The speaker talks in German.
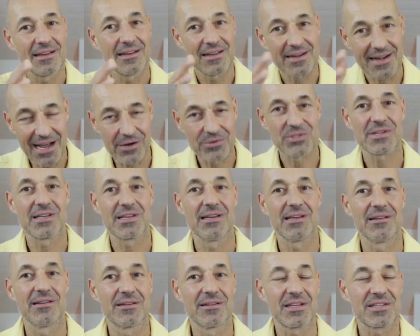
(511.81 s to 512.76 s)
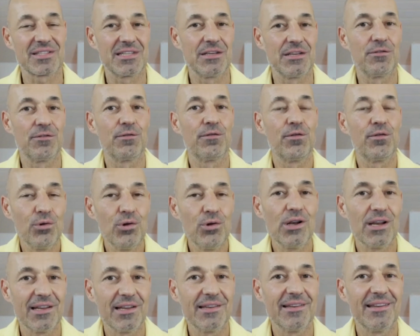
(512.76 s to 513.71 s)
rausgehen, dass die
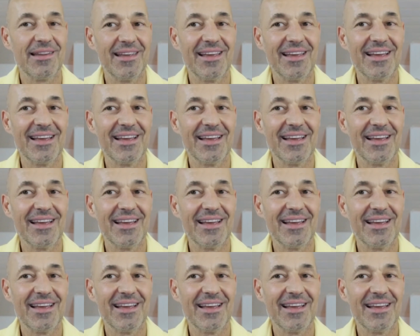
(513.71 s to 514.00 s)
fühlen,